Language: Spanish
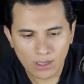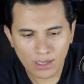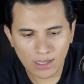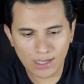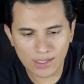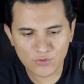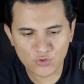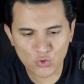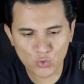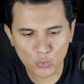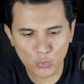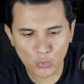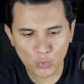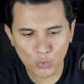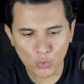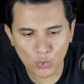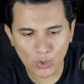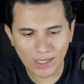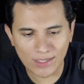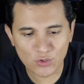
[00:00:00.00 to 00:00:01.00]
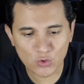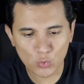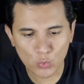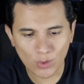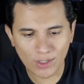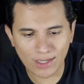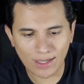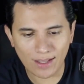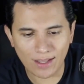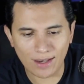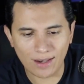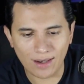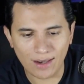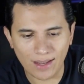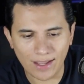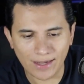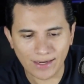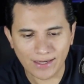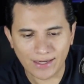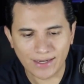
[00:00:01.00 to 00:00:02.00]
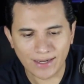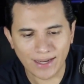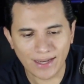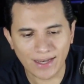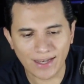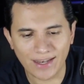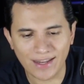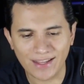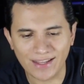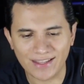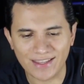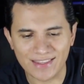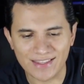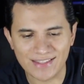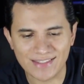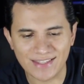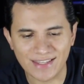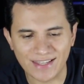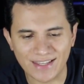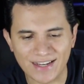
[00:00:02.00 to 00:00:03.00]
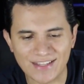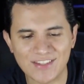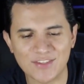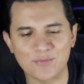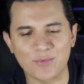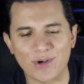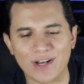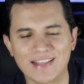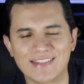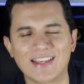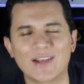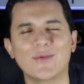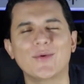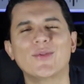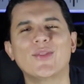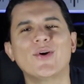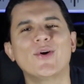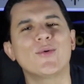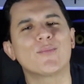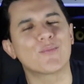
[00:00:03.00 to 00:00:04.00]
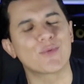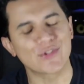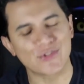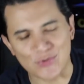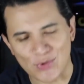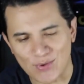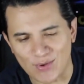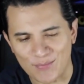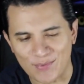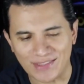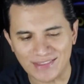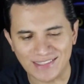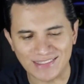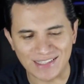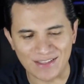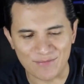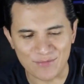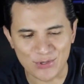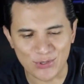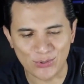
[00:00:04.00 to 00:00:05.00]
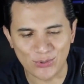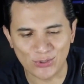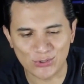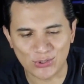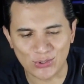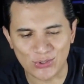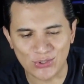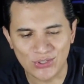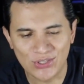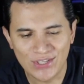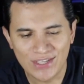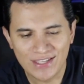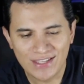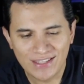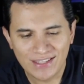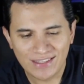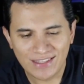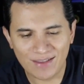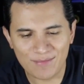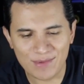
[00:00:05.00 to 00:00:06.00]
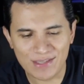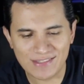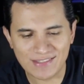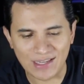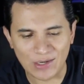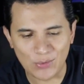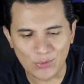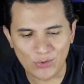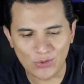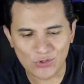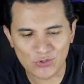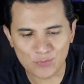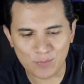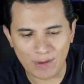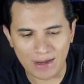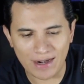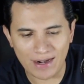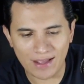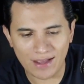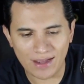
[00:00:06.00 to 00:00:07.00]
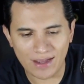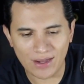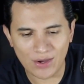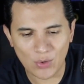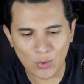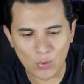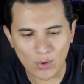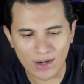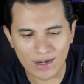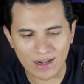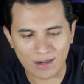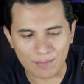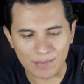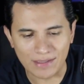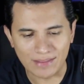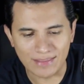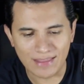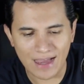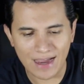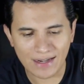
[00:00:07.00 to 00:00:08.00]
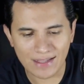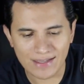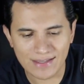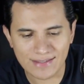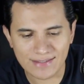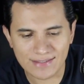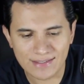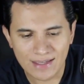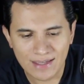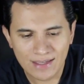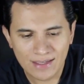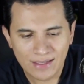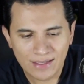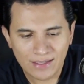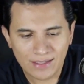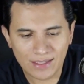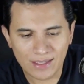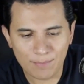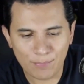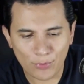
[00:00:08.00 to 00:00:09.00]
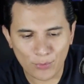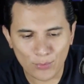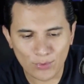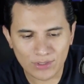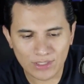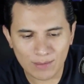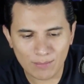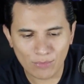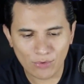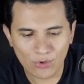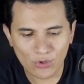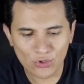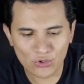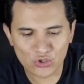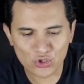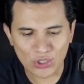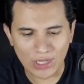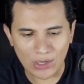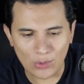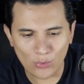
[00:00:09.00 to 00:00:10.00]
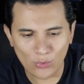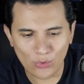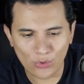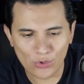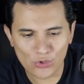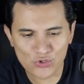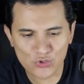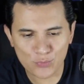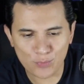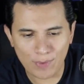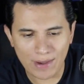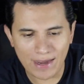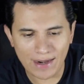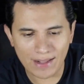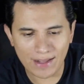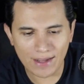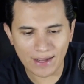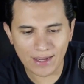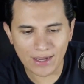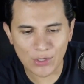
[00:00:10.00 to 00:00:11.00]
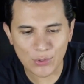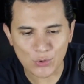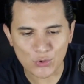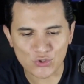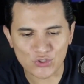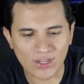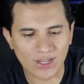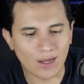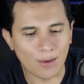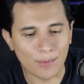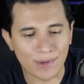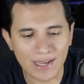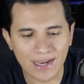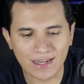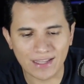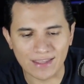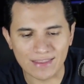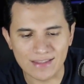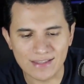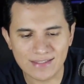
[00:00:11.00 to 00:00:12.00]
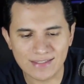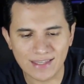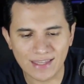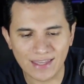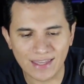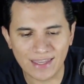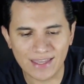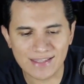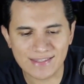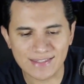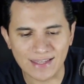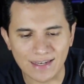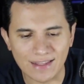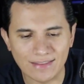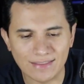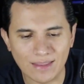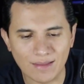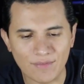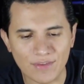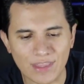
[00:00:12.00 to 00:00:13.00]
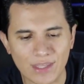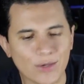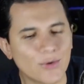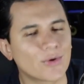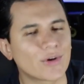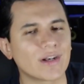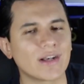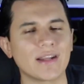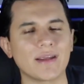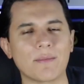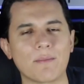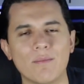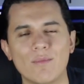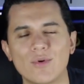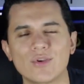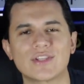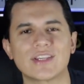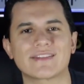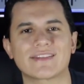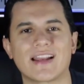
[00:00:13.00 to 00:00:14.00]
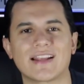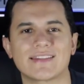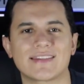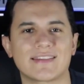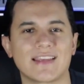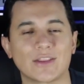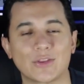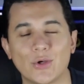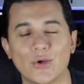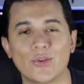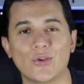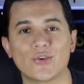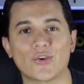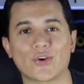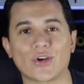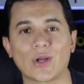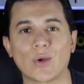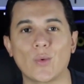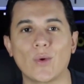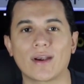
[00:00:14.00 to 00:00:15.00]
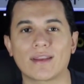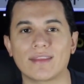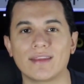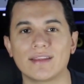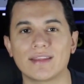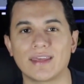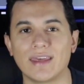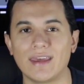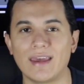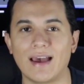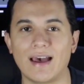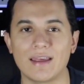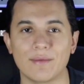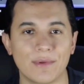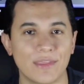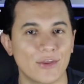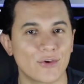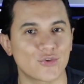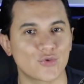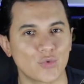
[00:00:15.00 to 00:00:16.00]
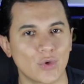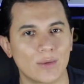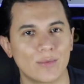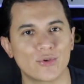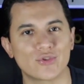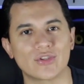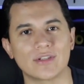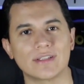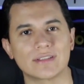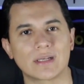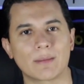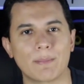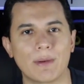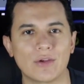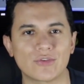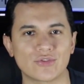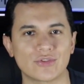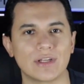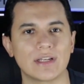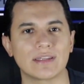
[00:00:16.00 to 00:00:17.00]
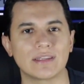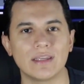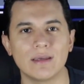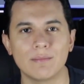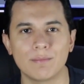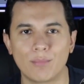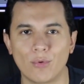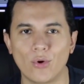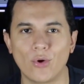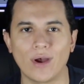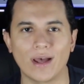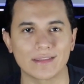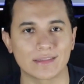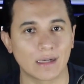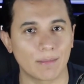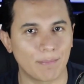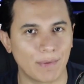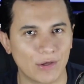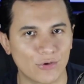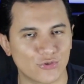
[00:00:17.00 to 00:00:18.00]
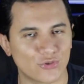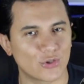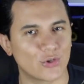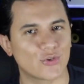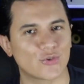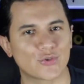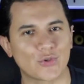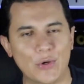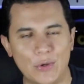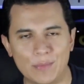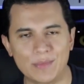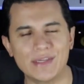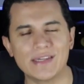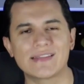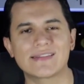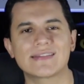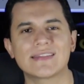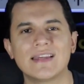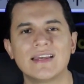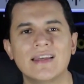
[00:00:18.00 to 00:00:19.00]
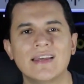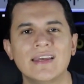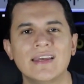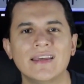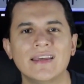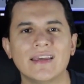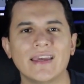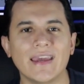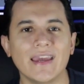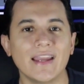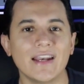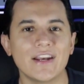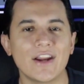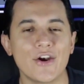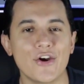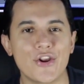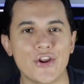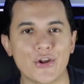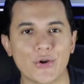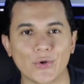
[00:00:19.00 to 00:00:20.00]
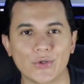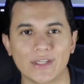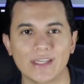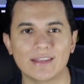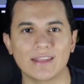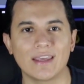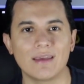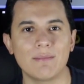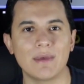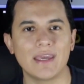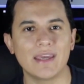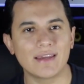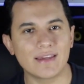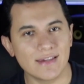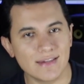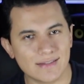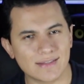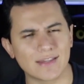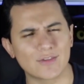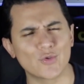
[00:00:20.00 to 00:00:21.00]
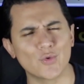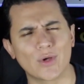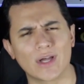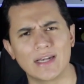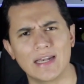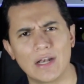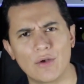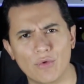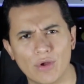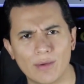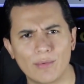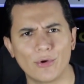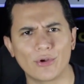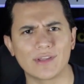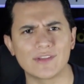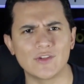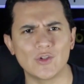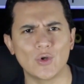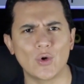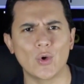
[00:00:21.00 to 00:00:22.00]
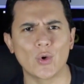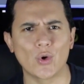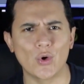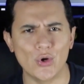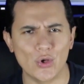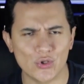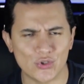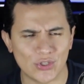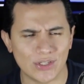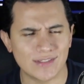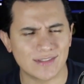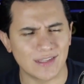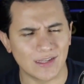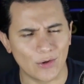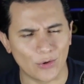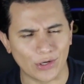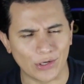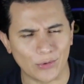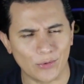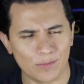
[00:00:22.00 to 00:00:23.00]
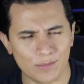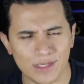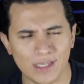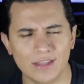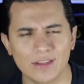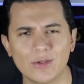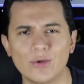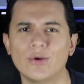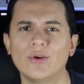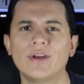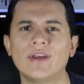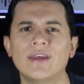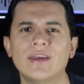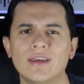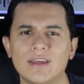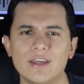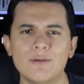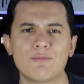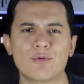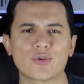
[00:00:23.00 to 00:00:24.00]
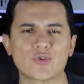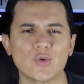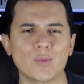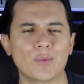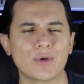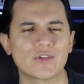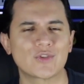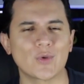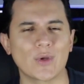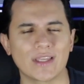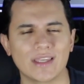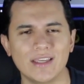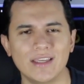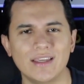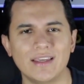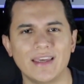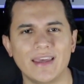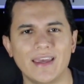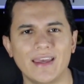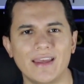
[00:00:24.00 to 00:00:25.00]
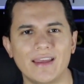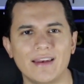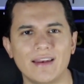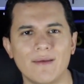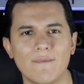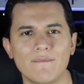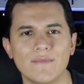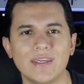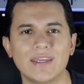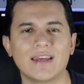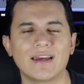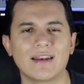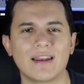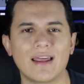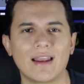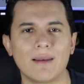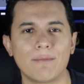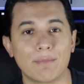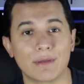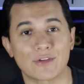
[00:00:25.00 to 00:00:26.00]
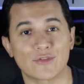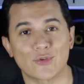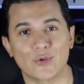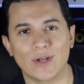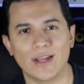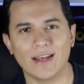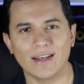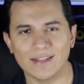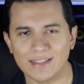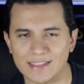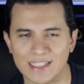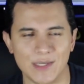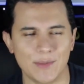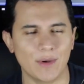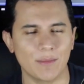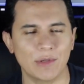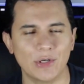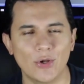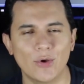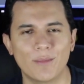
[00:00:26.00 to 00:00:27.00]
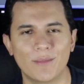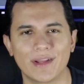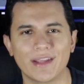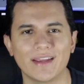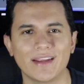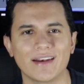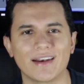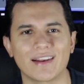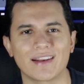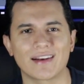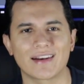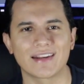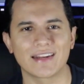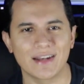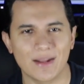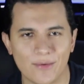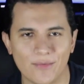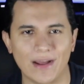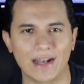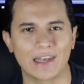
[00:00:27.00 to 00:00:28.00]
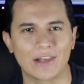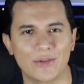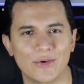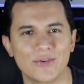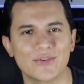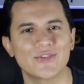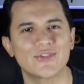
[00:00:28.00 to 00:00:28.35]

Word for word: Azun, Azuka Langele, que dice gracias por el saludo, pues nuevamente te envió otro. También saludos para Juan Armendaris, y por último, saludos para José Gabriel que dice, excelente video René. Muchas gracias a todos, recuerden que hay videos nuevos en Atrapados en el Tiempo, Atrapados en los cómics, en Rocket MX, que es un canal nuevo que si no lo conoces te lo recomiendo. Y por supuesto aquí en mi canal personal que lleva mi nombre, René Baldo.